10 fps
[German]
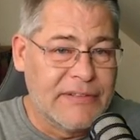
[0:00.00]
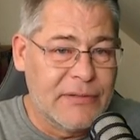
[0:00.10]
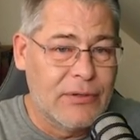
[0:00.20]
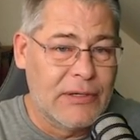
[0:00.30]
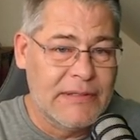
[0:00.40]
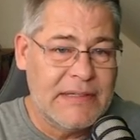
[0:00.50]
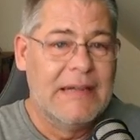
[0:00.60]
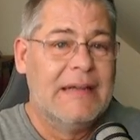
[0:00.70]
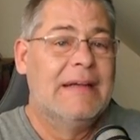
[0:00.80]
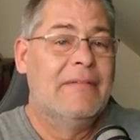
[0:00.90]
Dunkles,
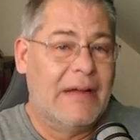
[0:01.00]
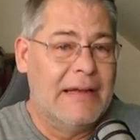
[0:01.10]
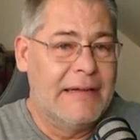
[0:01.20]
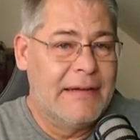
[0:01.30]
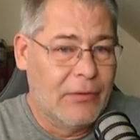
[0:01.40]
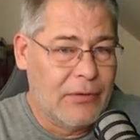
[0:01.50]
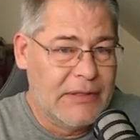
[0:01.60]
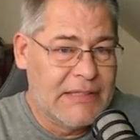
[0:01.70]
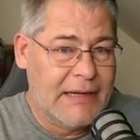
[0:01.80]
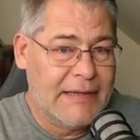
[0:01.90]
weil ich noch in
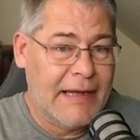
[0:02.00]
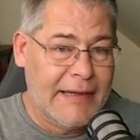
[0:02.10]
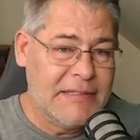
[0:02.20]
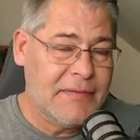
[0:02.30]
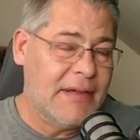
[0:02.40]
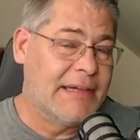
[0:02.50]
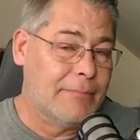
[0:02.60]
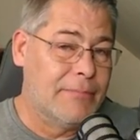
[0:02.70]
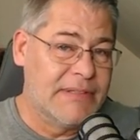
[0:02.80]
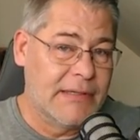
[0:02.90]
Titan 1 war. Ich habe
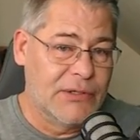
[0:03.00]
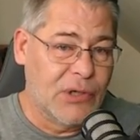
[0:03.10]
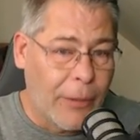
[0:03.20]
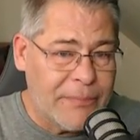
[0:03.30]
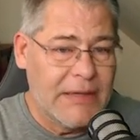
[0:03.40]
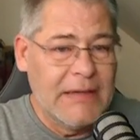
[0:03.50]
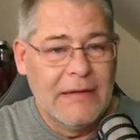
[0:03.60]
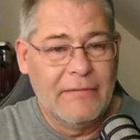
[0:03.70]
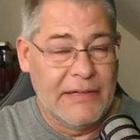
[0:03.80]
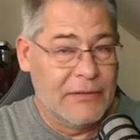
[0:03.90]
ein bisschen gedroppt,
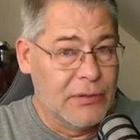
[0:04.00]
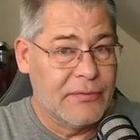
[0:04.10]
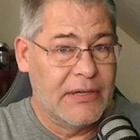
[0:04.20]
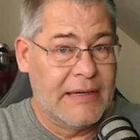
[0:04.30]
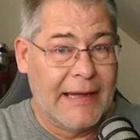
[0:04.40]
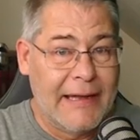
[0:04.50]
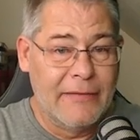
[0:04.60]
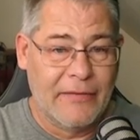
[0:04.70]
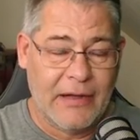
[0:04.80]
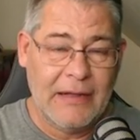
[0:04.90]
weil ich kurz vor der Legende
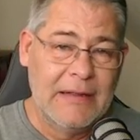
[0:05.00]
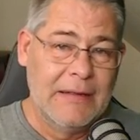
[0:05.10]
war.